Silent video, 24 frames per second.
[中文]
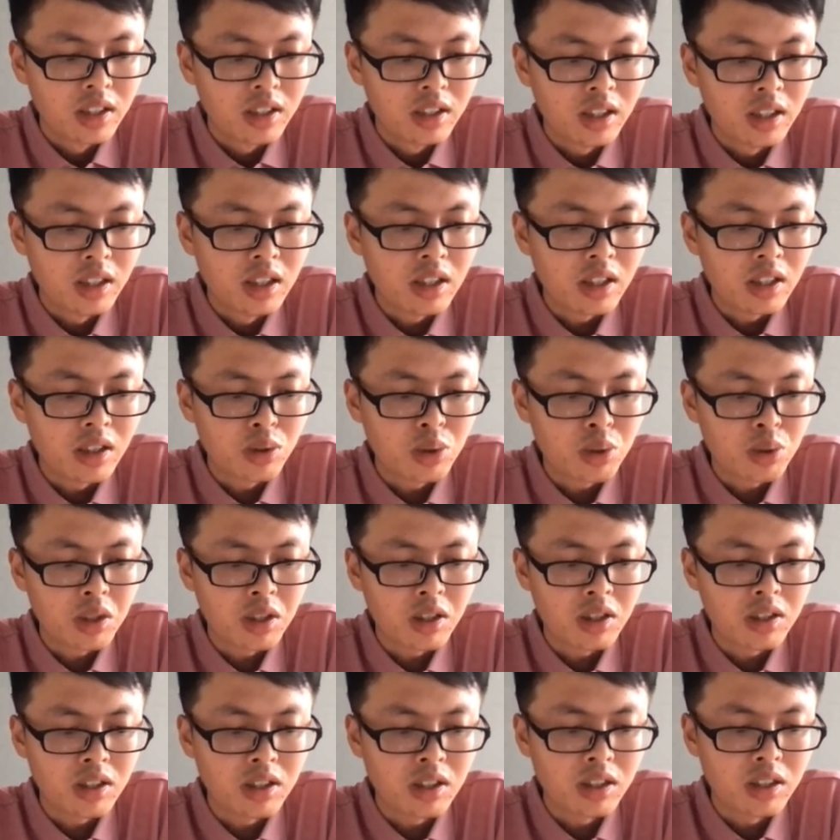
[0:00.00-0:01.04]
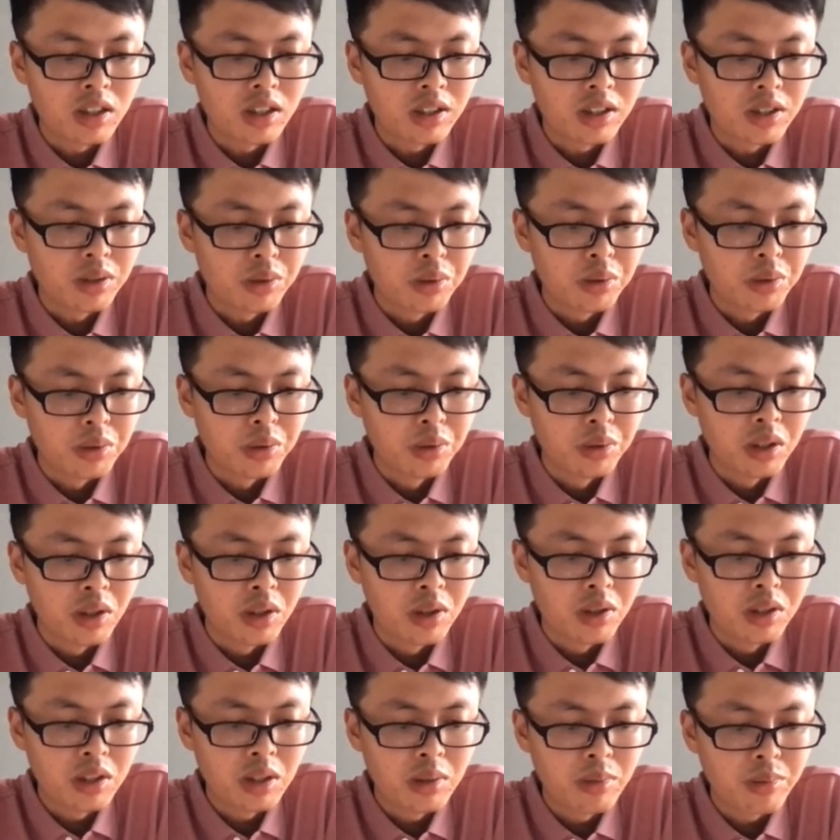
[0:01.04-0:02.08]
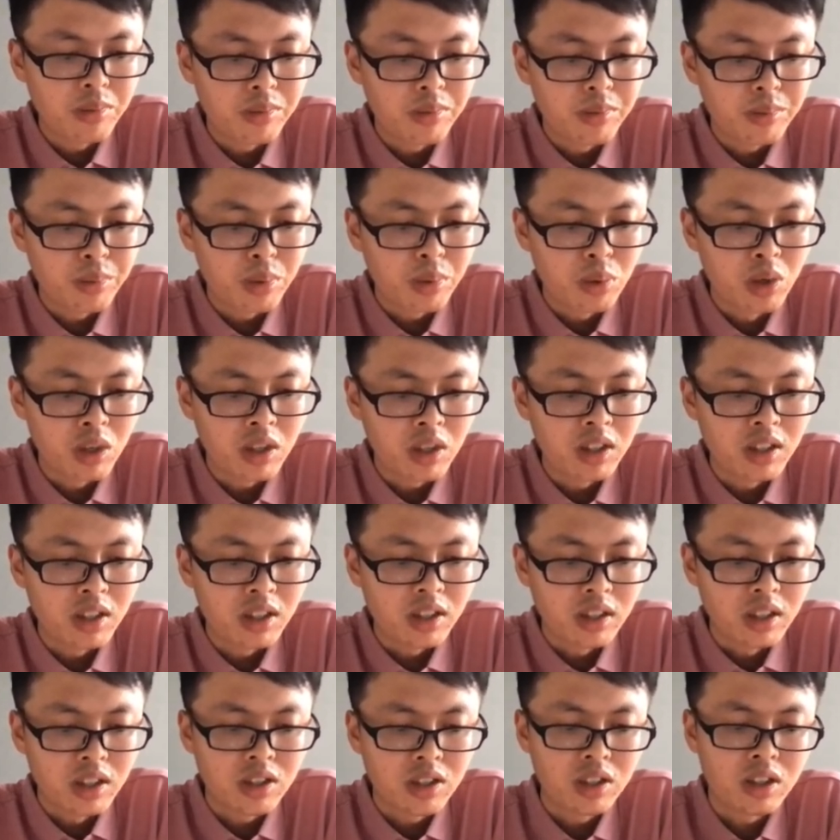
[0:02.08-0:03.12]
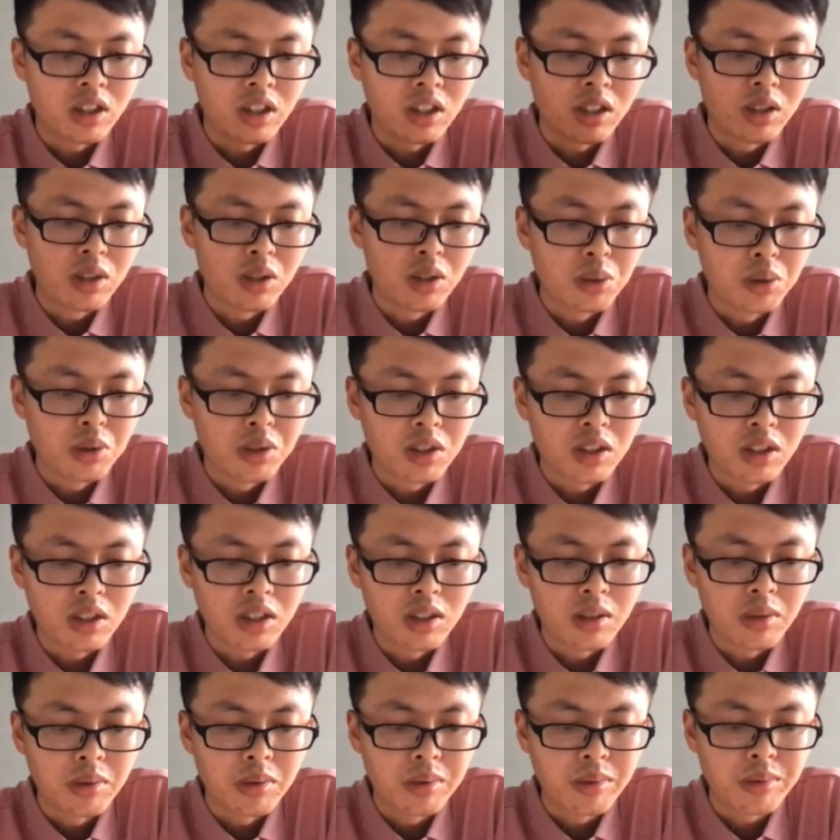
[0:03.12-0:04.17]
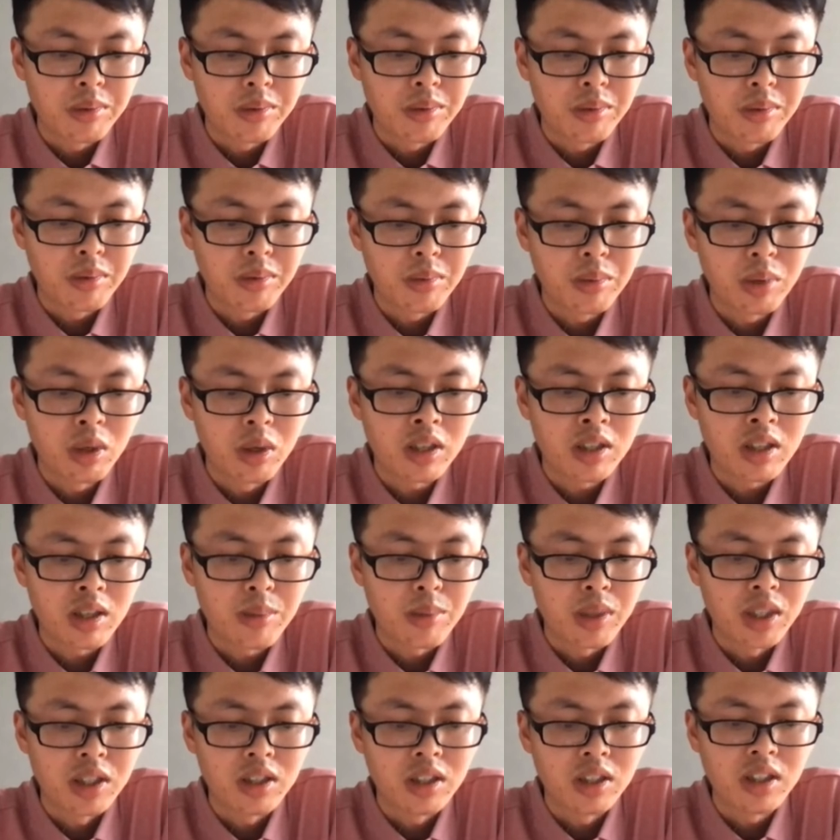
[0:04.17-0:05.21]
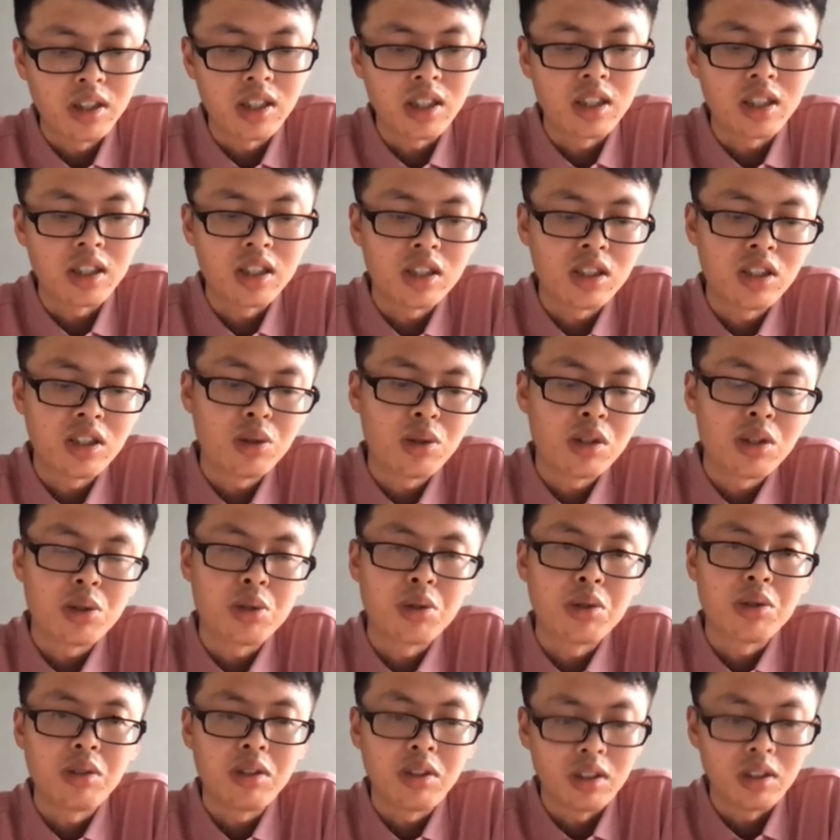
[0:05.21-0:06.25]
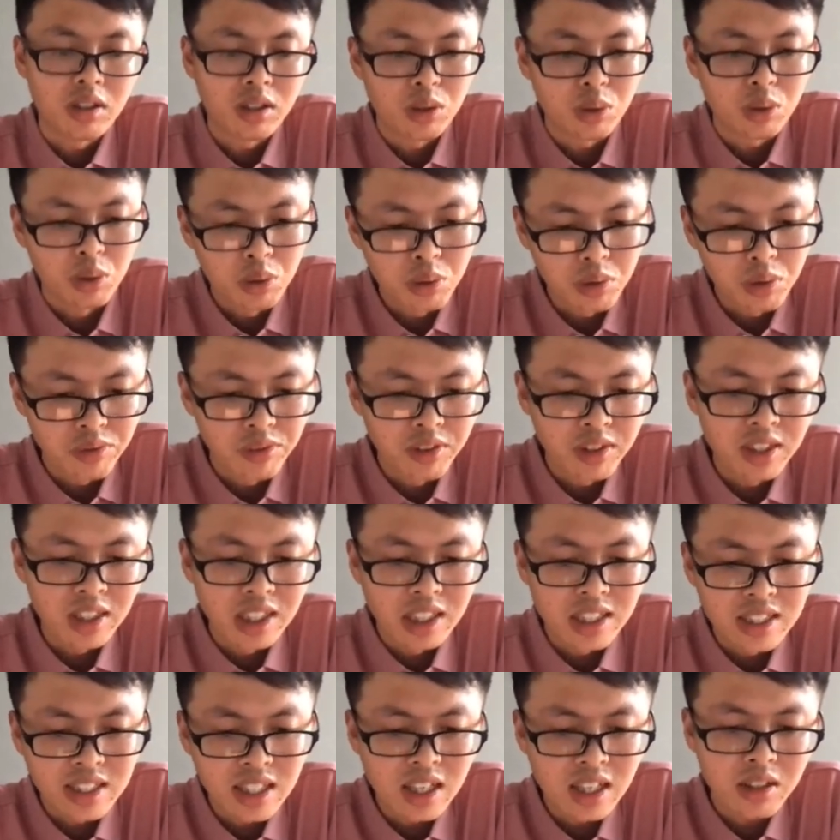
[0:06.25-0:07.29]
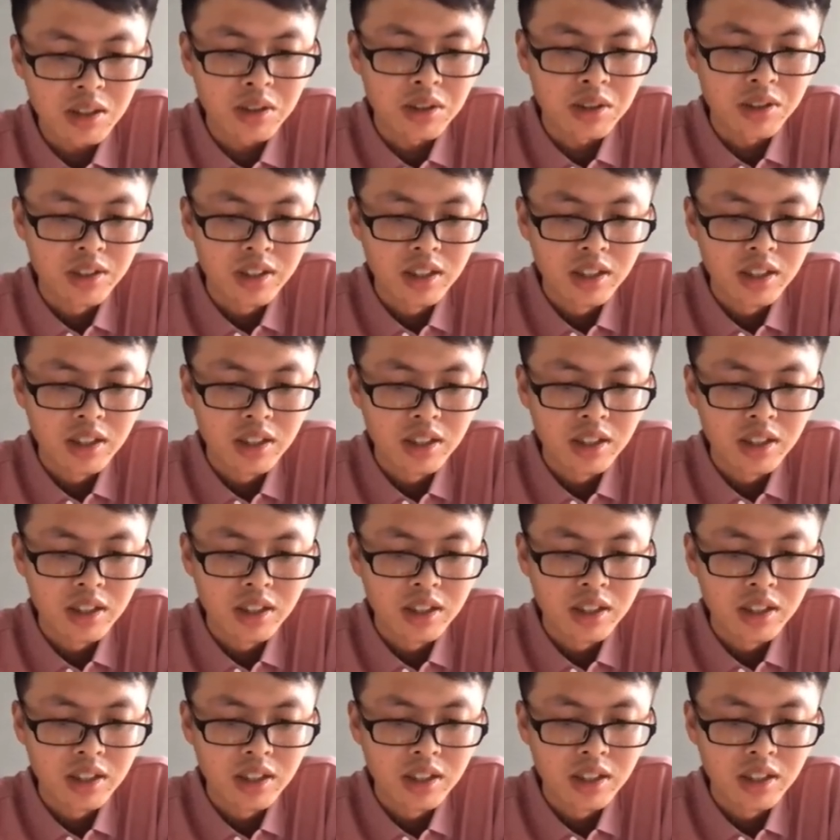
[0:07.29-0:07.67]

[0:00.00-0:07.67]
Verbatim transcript: 那能够做到这个，就是 only block 也是得益于这个 Pulsar 本身的一个寄存存存储分离的架构。